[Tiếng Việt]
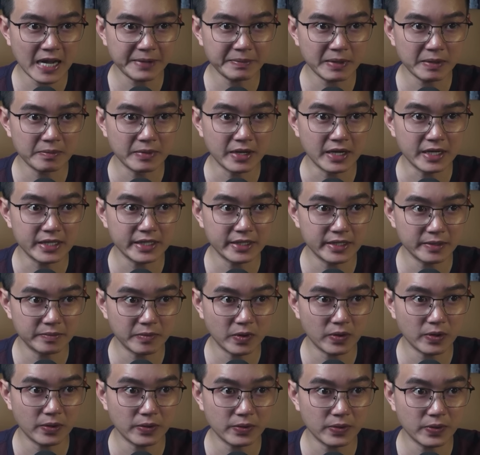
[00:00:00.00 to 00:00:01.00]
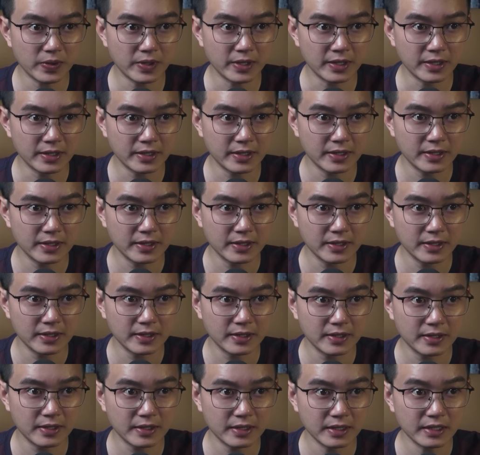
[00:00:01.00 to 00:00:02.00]
mày bịa ra được một câu chuyện
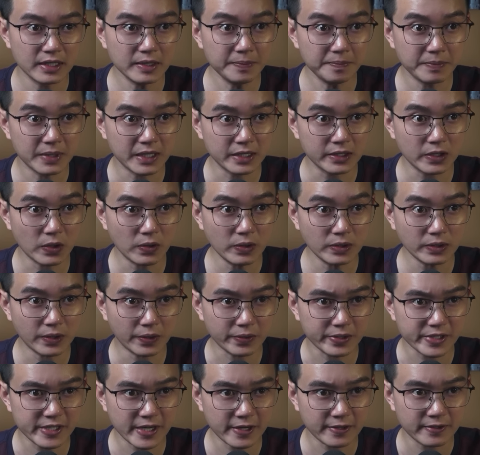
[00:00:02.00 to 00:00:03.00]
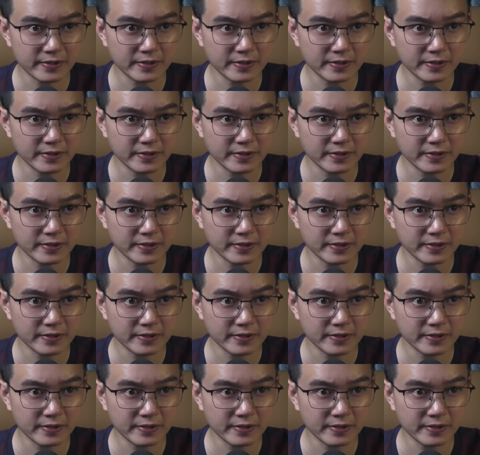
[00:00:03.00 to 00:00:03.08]
để giúp mình chối tội sao?